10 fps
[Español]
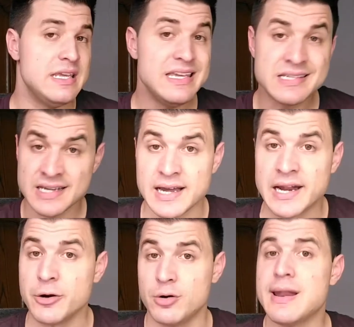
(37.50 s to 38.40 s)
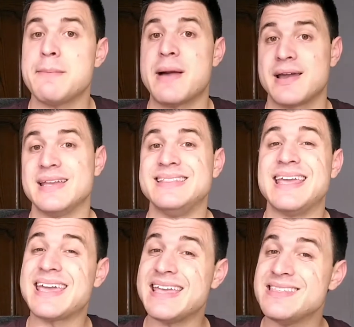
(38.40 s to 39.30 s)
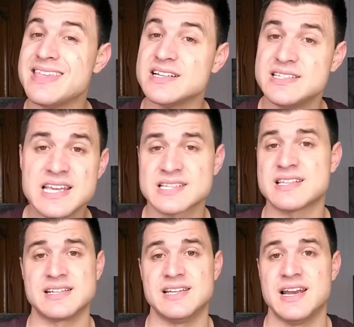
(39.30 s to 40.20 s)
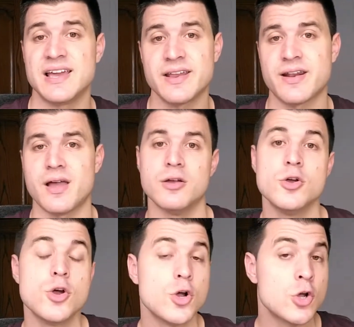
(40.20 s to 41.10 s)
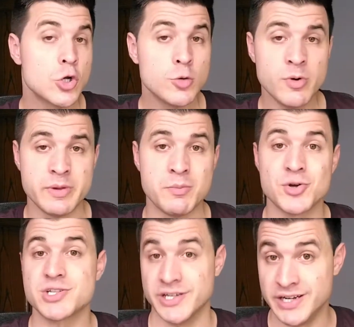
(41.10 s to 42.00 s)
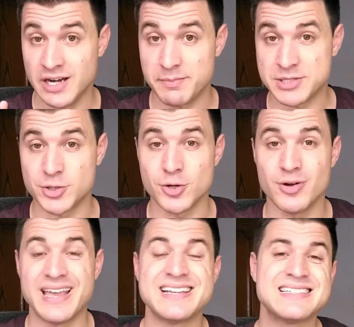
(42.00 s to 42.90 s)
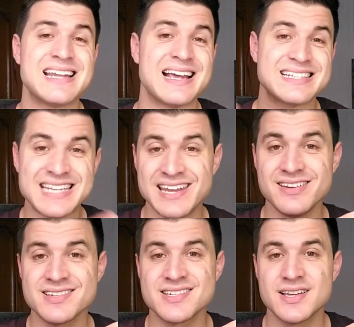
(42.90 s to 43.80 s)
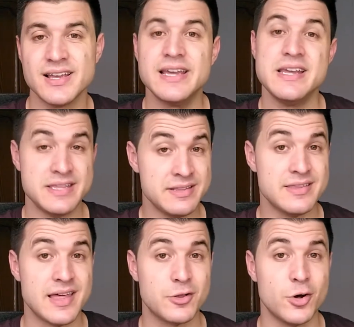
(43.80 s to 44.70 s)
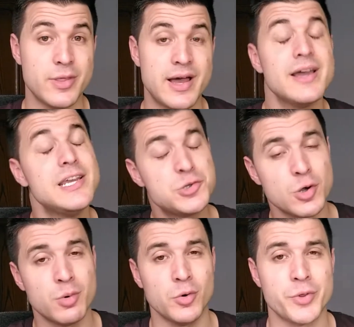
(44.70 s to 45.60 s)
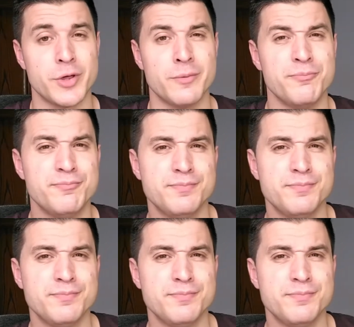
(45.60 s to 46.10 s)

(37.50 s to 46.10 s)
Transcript: Y se ganaron la imagen de gentes diestras en la guerra, como vimos en el episodio Extra 6, Identidad goda y su evolución.